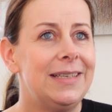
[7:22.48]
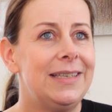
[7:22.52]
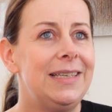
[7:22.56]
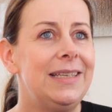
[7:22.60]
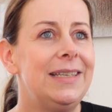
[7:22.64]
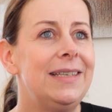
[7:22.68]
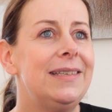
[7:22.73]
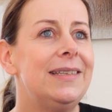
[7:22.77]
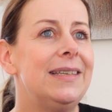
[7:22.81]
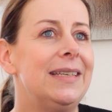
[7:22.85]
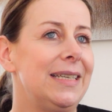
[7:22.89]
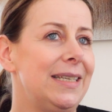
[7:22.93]
die
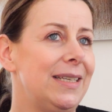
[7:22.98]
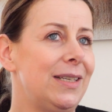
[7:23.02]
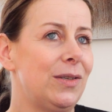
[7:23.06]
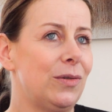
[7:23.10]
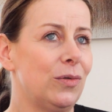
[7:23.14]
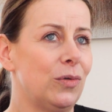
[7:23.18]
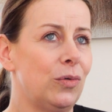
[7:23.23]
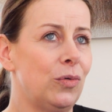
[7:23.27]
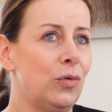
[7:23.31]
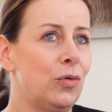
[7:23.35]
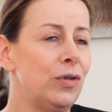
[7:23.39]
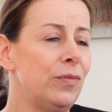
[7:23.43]
nicht
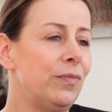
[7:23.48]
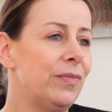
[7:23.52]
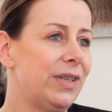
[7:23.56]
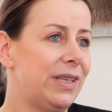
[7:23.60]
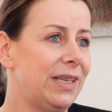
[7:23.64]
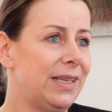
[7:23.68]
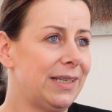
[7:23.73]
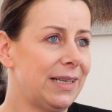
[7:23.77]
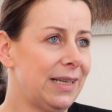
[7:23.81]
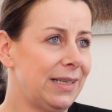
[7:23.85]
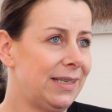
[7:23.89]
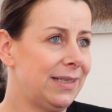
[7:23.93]

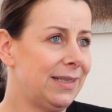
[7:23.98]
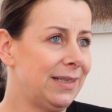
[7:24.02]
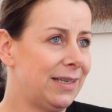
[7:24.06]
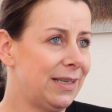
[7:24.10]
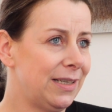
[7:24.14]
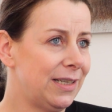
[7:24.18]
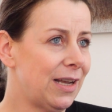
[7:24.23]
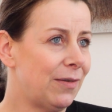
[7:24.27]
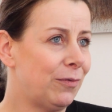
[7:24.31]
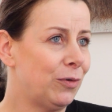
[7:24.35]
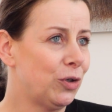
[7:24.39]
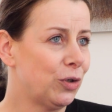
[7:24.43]
unbedingt an diesen
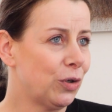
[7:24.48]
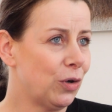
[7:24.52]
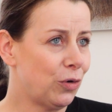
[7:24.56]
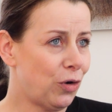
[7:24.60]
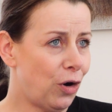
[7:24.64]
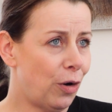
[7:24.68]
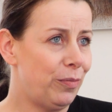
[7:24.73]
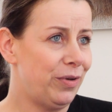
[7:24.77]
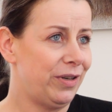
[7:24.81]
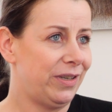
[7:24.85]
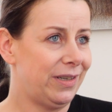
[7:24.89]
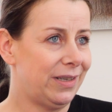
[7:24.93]
Kinderwunsch
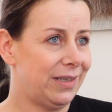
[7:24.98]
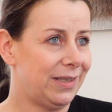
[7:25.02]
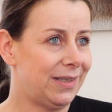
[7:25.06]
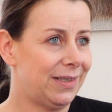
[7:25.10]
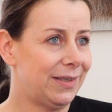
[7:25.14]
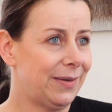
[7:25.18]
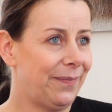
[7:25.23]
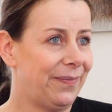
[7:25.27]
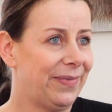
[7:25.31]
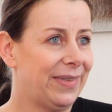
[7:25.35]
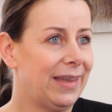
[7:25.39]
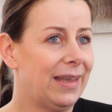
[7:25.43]
gekoppelt
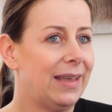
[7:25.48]
ist.